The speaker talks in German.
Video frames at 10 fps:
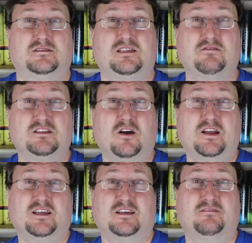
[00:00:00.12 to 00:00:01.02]
Servus
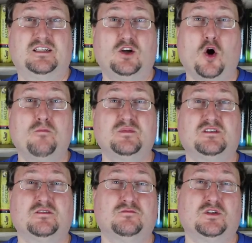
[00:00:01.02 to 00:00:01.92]
Leute, willkommen
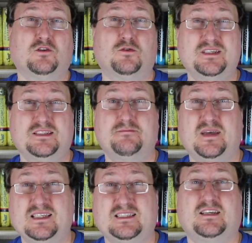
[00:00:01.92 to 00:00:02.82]
zum
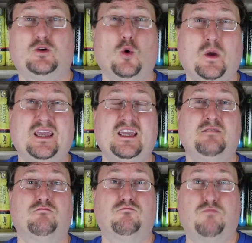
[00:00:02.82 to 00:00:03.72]
Christmas
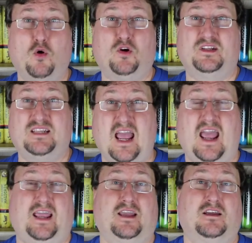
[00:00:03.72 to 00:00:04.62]
Cookie Book
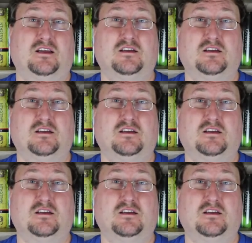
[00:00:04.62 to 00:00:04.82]
Tag,